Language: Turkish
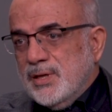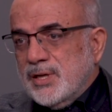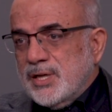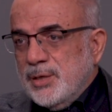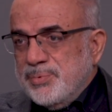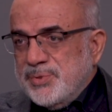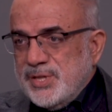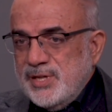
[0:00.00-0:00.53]

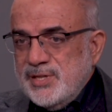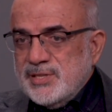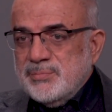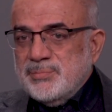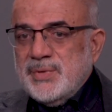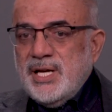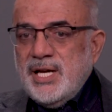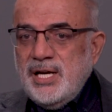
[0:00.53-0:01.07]

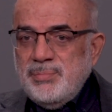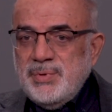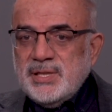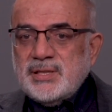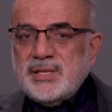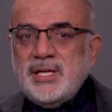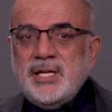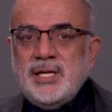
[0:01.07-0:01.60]
Kapitalizmde
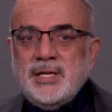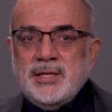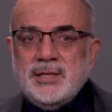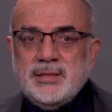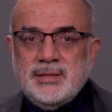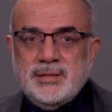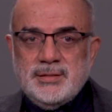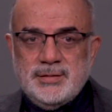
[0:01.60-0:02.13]
elbette
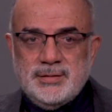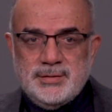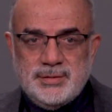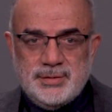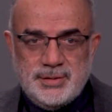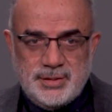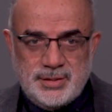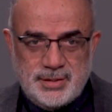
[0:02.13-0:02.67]

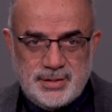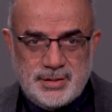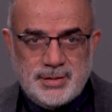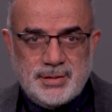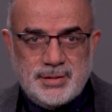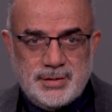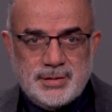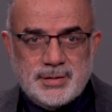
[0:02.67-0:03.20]
e,
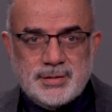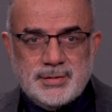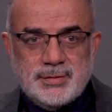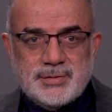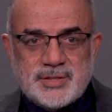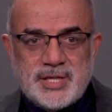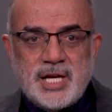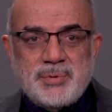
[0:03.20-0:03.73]

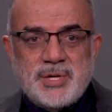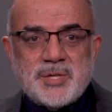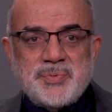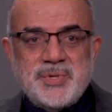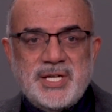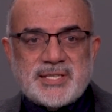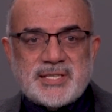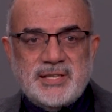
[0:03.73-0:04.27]
serbest
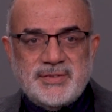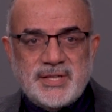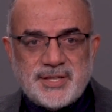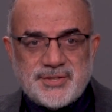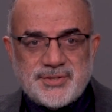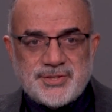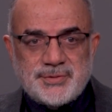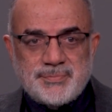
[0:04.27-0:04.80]
piyasa
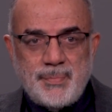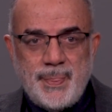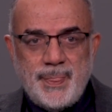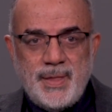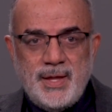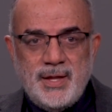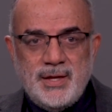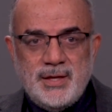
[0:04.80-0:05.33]
vardır.
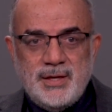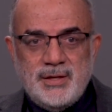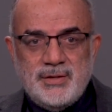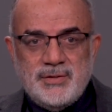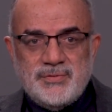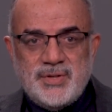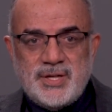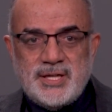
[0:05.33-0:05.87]

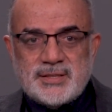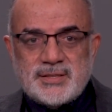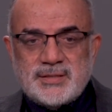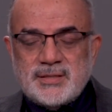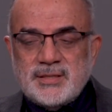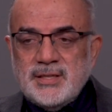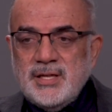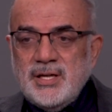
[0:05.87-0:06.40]

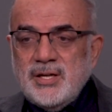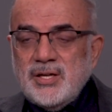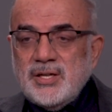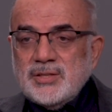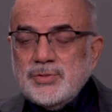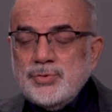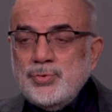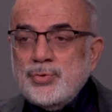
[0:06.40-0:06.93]
Fakat
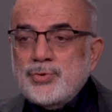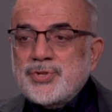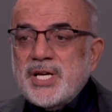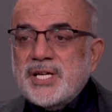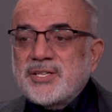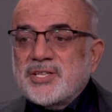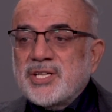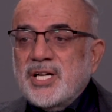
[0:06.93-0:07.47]

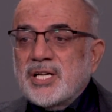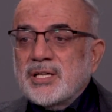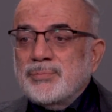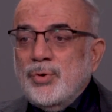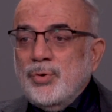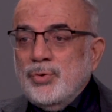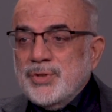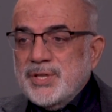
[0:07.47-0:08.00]
yüksek kar
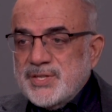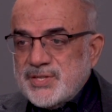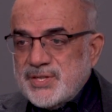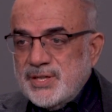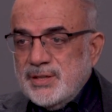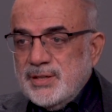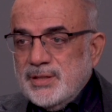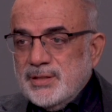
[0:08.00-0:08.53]

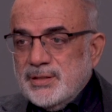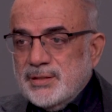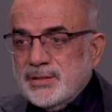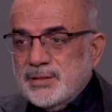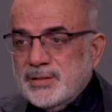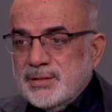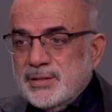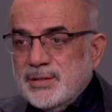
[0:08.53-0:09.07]
bölgesi
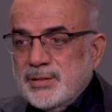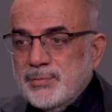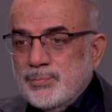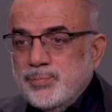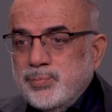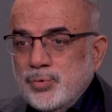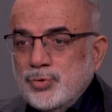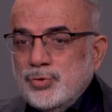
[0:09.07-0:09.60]

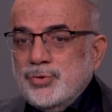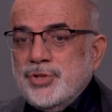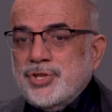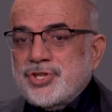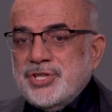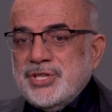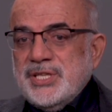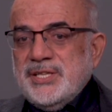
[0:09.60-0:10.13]
bunun
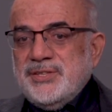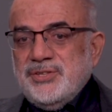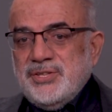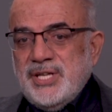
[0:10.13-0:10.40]
dışındadır.